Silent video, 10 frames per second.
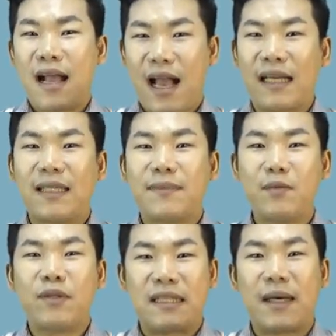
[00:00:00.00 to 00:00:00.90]
강남
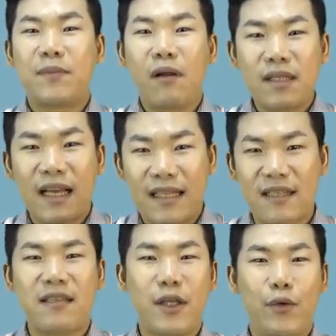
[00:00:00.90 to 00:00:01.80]
3구 집값 떨어진
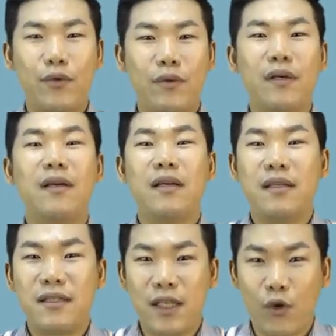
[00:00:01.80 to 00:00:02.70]
가장 큰 이유,
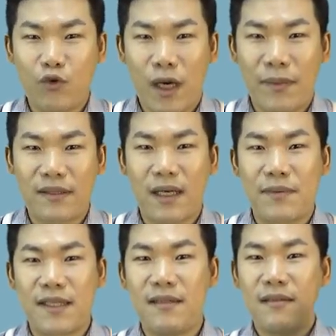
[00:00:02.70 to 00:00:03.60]
재건축 아파트
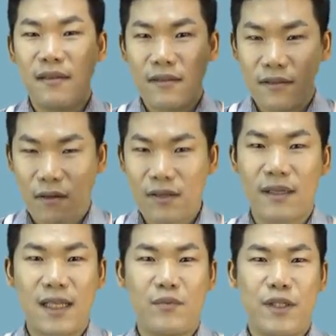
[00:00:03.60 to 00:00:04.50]
값이
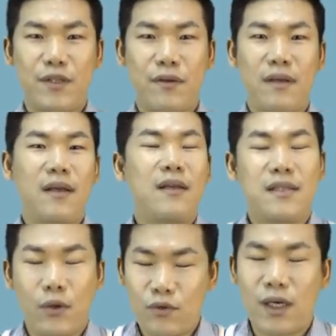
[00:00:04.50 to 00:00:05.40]
떨어졌기 때문이죠.
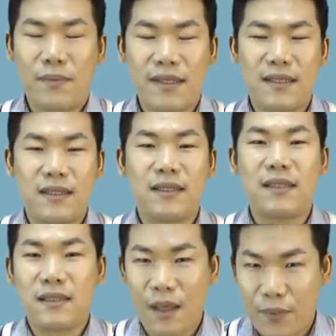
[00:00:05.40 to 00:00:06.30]
재건축 아파트
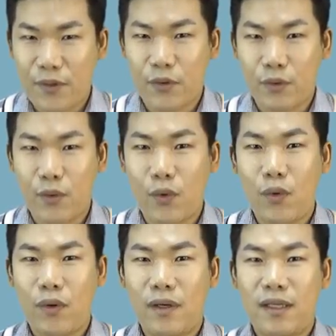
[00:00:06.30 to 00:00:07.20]
대표적으로
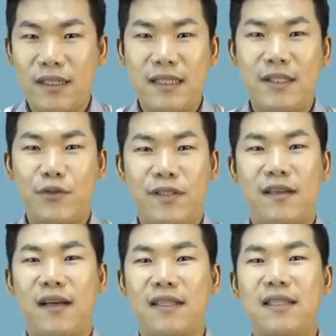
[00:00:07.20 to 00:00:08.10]

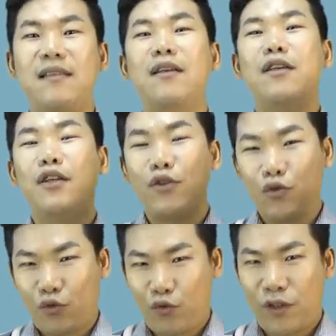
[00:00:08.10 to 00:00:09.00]
실수요자가 아닌
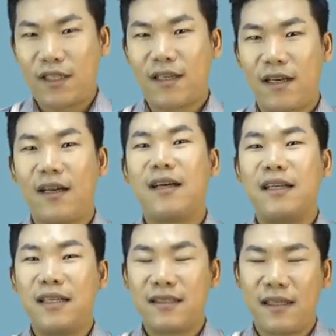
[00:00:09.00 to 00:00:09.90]
투자자가
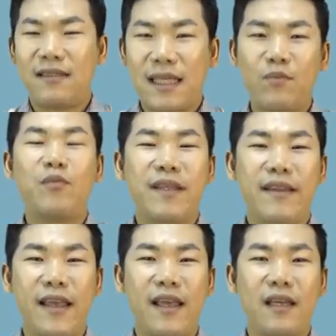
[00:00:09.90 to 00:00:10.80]
사는
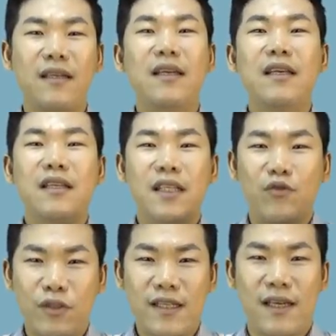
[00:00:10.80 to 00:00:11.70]
상품인데 이
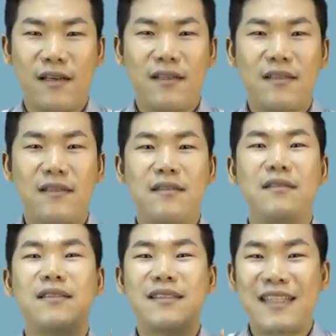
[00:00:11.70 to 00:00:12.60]
투자자,
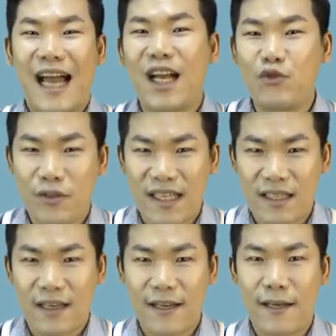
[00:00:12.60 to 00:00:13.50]
즉
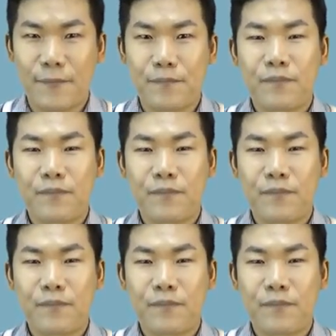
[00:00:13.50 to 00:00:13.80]
다주택자가